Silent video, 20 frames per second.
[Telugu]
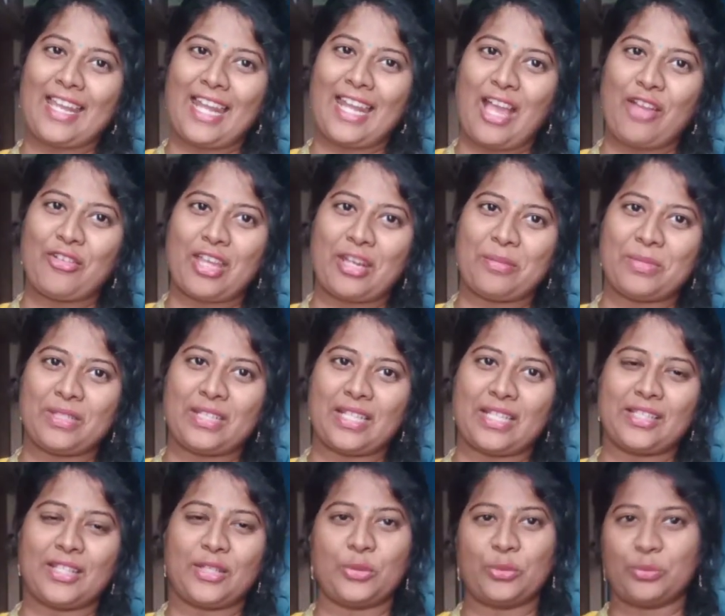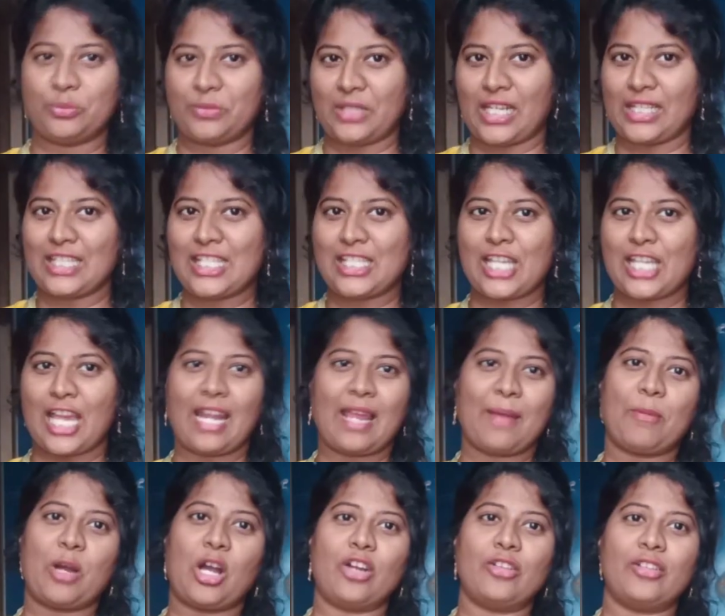ఎలా ఉన్నారు మీరందరూ నేనైతే చాలా
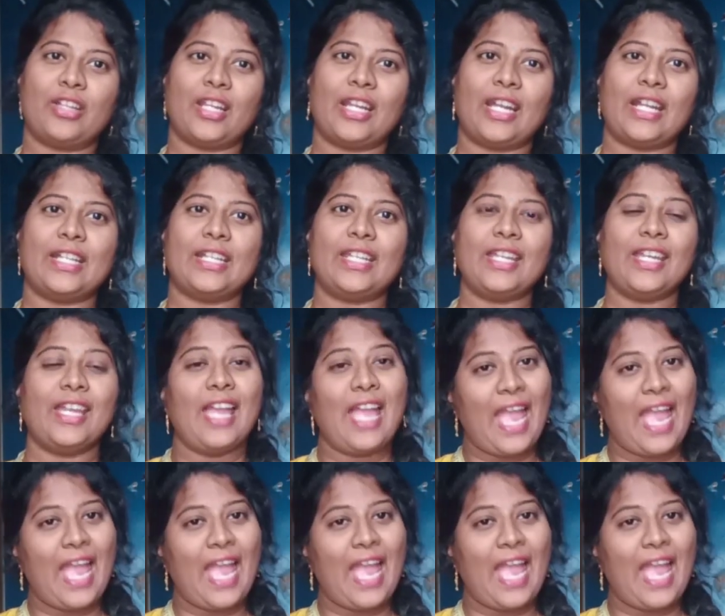బాగున్నానండి